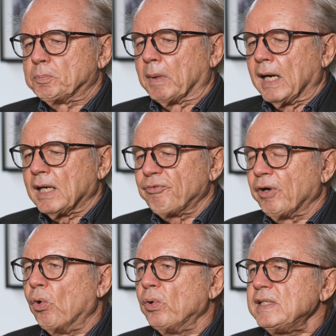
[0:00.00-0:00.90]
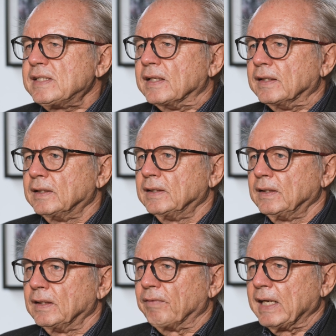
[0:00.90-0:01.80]
Sprache verhunze,
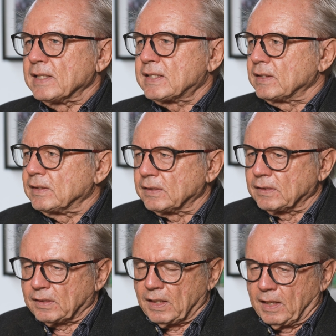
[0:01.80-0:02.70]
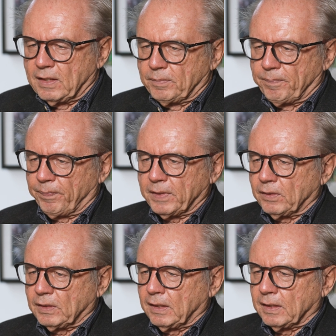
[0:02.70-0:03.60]
weil es irgendeinem
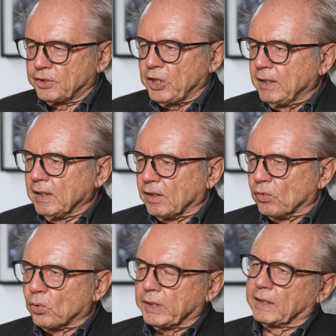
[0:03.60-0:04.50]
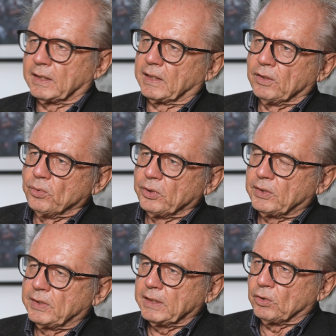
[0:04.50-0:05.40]
irgendeiner Genderlogik
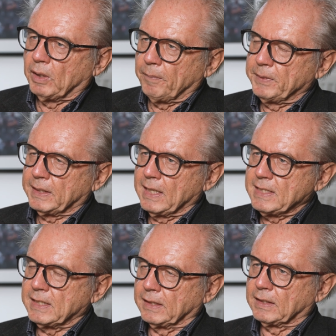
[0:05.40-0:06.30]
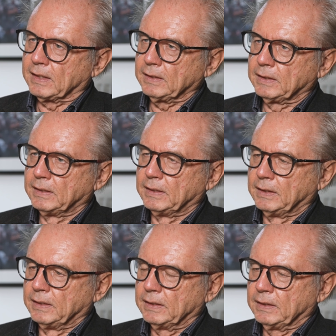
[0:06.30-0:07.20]
genügt, die ich überhaupt nicht einsehen kann.
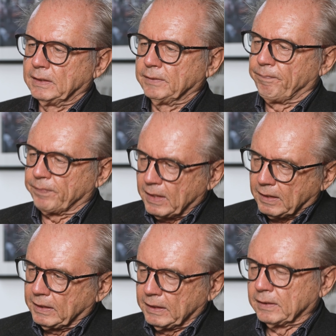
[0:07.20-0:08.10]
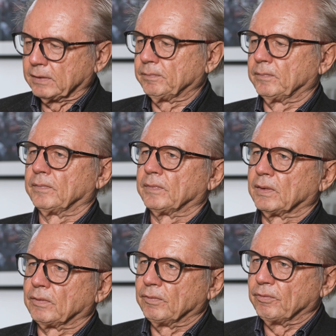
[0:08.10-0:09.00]
Äh, dagegen
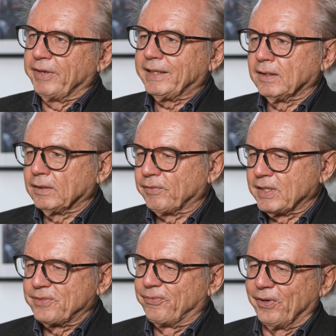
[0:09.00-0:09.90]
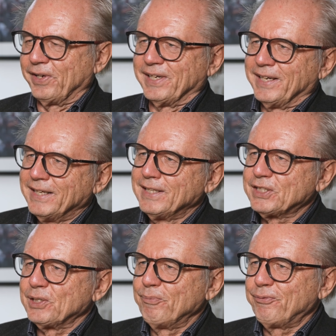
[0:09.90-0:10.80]
wettert, wenn Sie wollen,
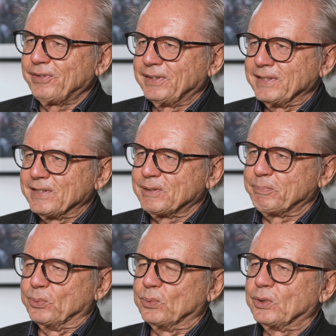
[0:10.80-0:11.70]
schimpft dieses Buch.